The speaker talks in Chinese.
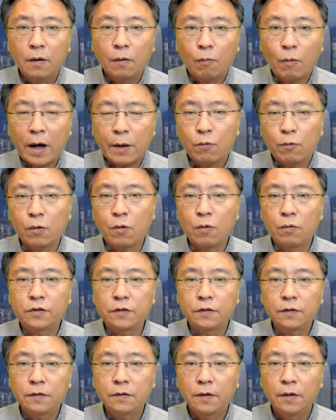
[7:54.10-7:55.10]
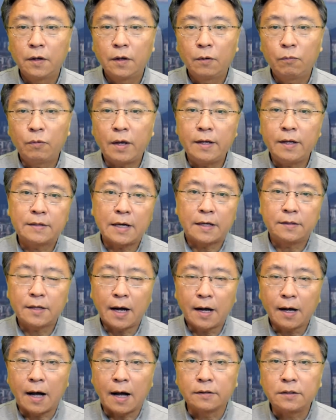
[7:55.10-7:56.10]
外国公司，愿意在
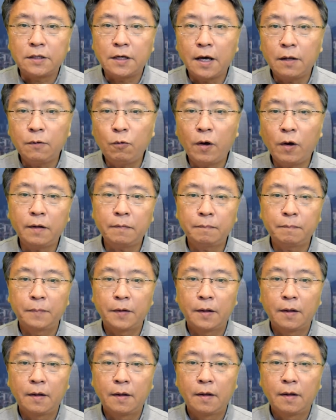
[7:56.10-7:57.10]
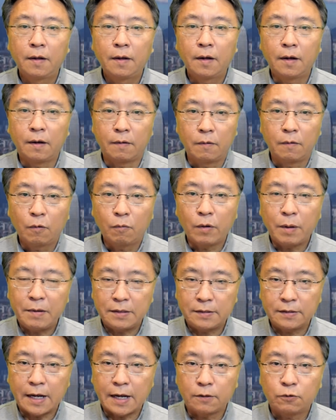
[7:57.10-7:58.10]
香港签约，啊，未必
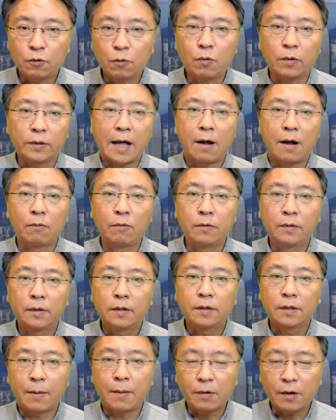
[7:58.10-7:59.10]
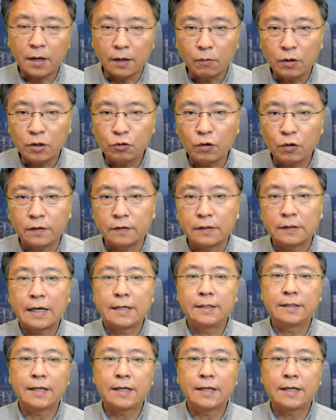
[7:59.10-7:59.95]
是在中国大陆，他们可能会选择在